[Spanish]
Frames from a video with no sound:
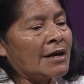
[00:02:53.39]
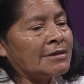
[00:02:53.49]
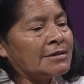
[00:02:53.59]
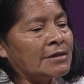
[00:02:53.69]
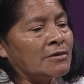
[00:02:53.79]
ha
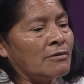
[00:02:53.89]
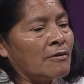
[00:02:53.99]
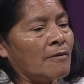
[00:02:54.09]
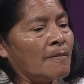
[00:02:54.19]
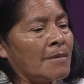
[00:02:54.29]

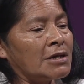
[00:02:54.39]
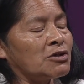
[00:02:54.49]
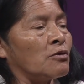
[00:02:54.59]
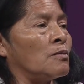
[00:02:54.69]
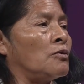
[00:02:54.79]
sido
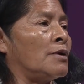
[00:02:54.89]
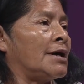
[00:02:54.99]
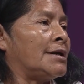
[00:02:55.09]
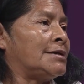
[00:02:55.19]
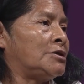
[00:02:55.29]
más con
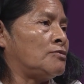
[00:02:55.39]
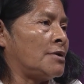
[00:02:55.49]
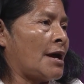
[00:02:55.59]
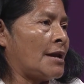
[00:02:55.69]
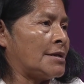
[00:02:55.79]
mujeres
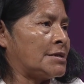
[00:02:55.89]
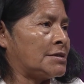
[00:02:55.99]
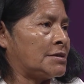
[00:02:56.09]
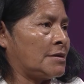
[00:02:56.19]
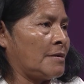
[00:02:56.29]
rurales,